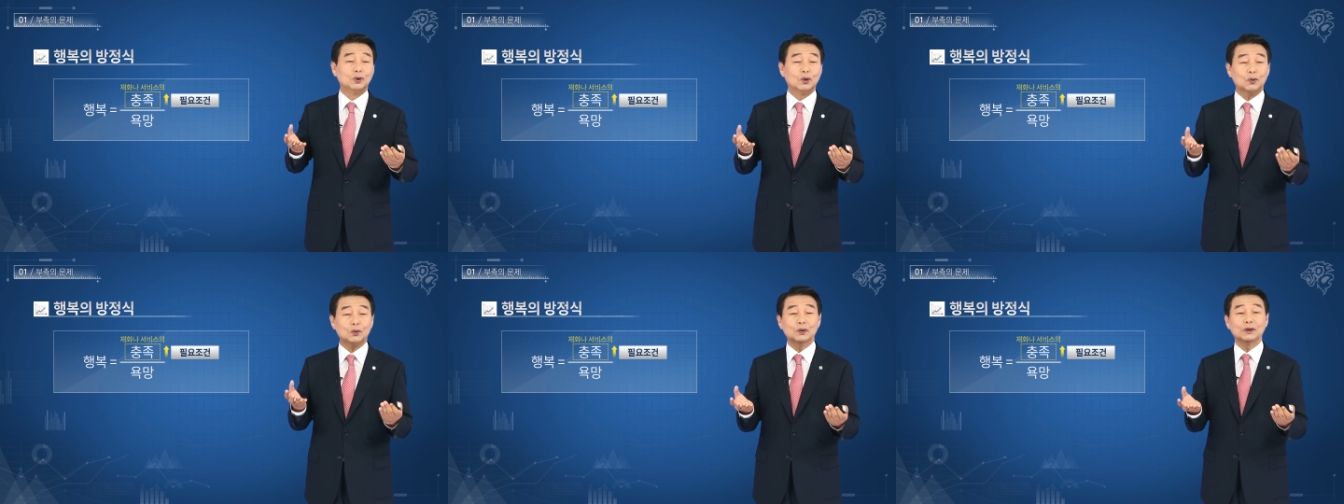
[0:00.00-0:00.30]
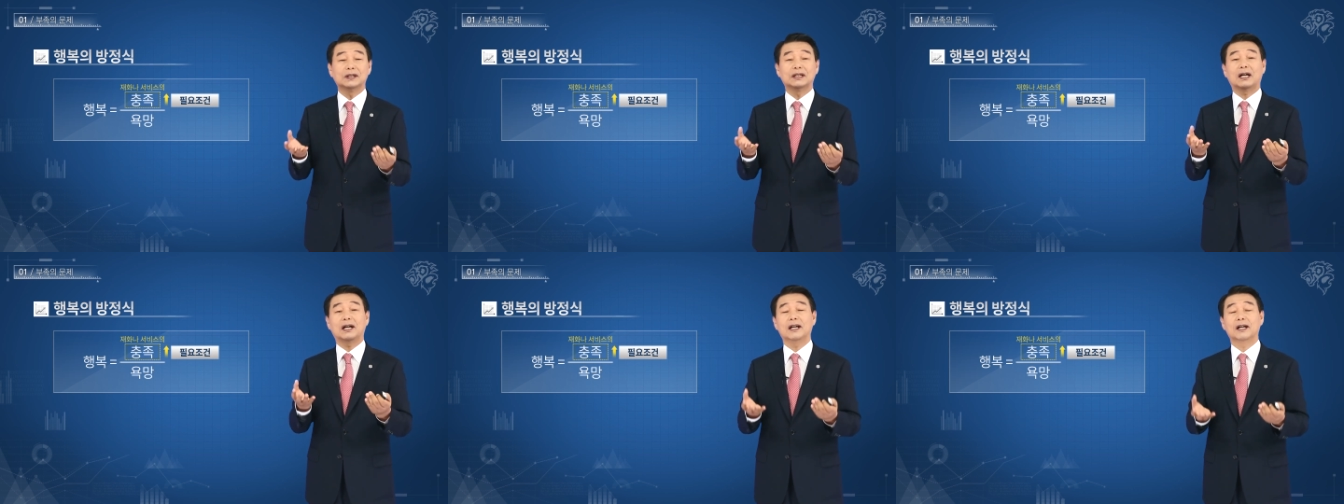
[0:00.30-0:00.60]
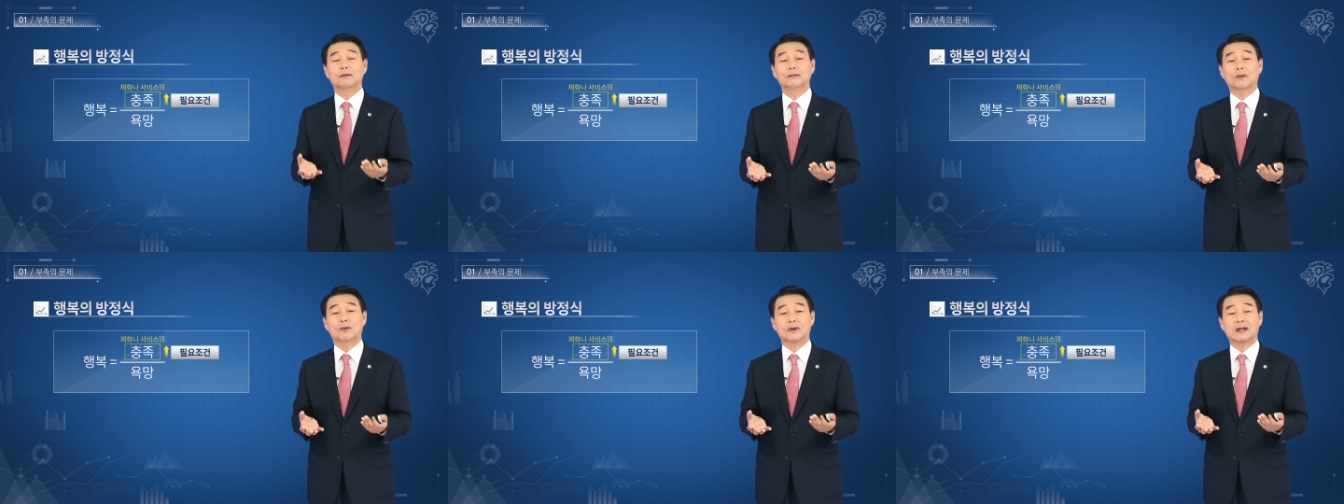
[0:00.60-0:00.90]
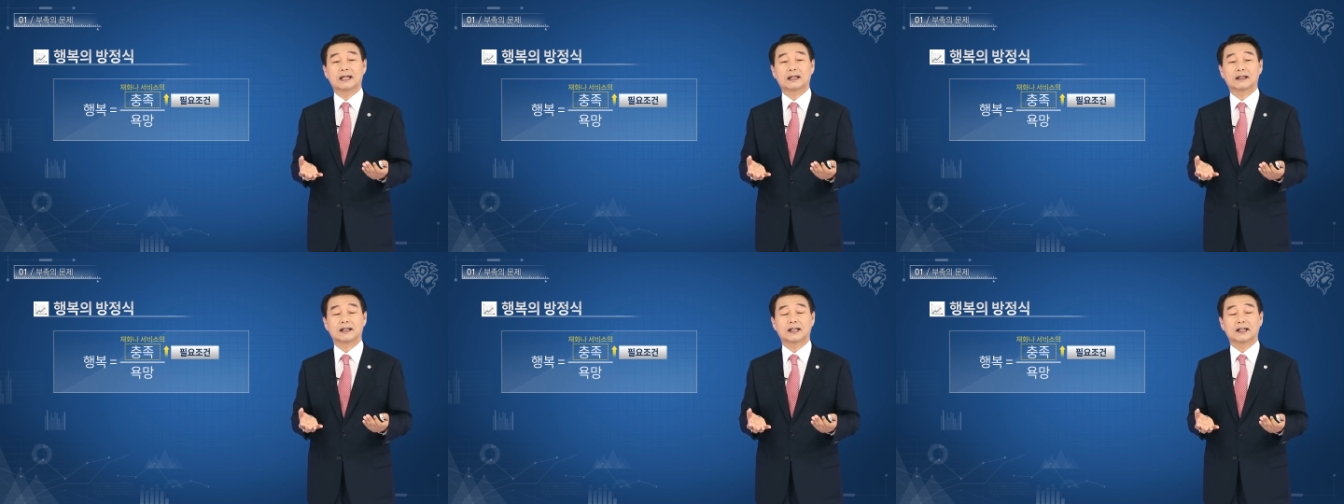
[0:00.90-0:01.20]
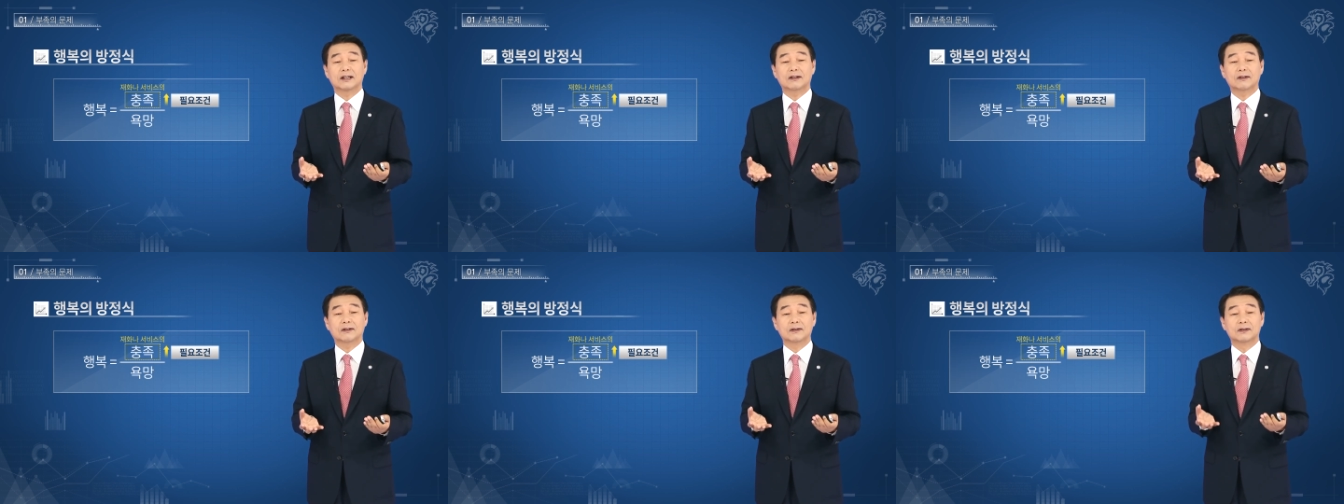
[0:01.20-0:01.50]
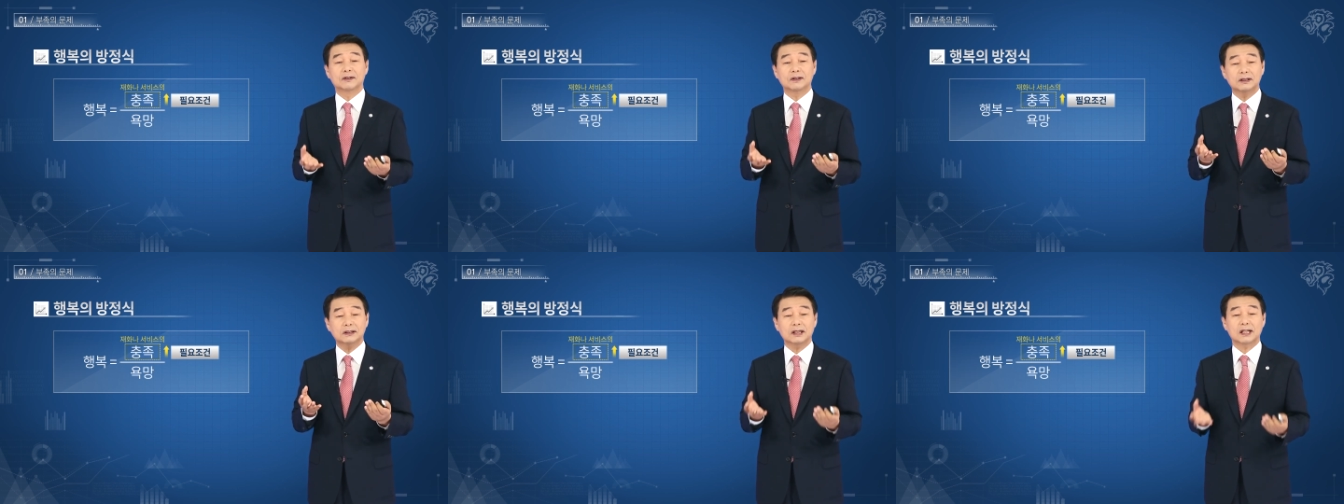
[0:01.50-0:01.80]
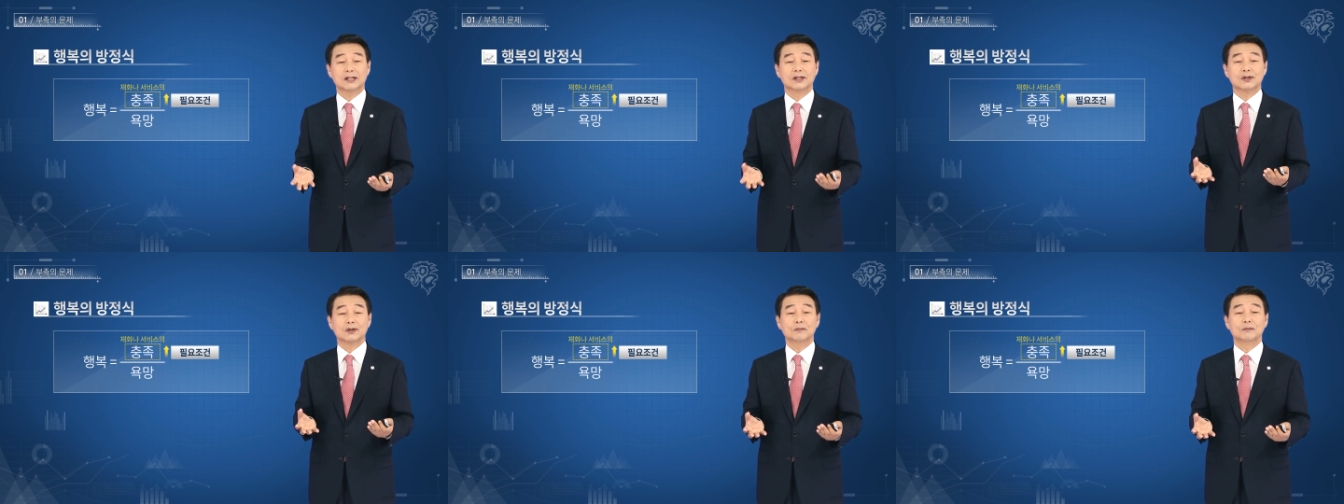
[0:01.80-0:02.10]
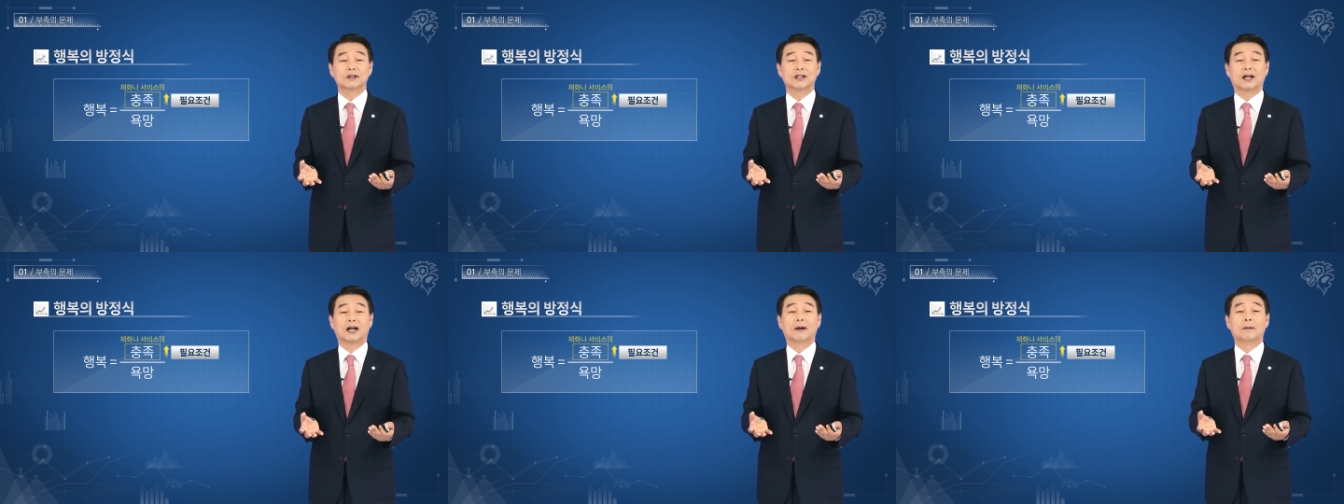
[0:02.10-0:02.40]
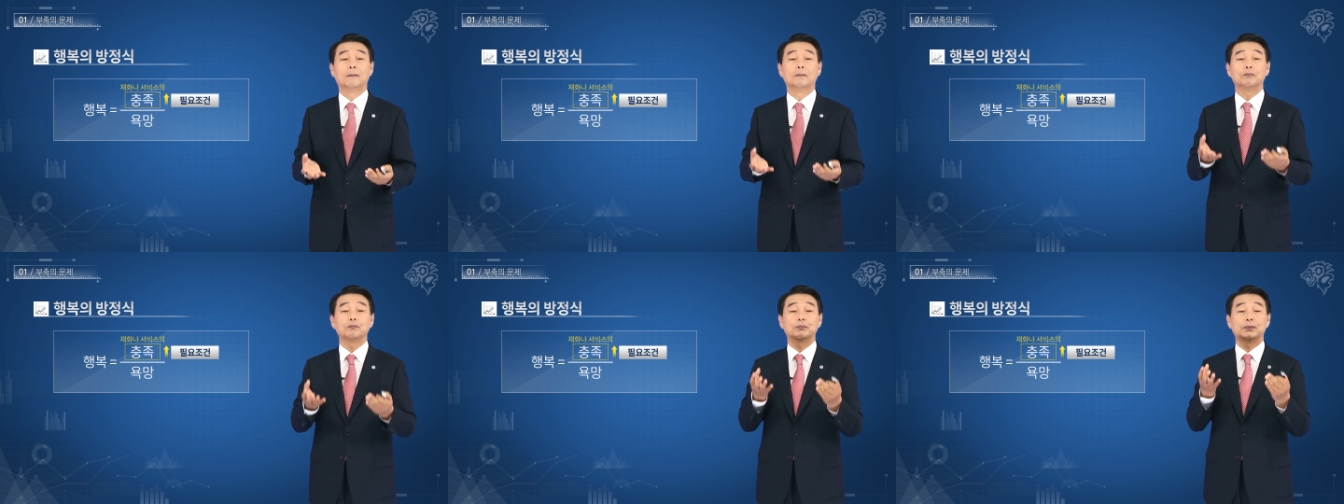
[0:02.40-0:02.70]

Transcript: 무조건 다 행복할까요? 그렇지 않습니다.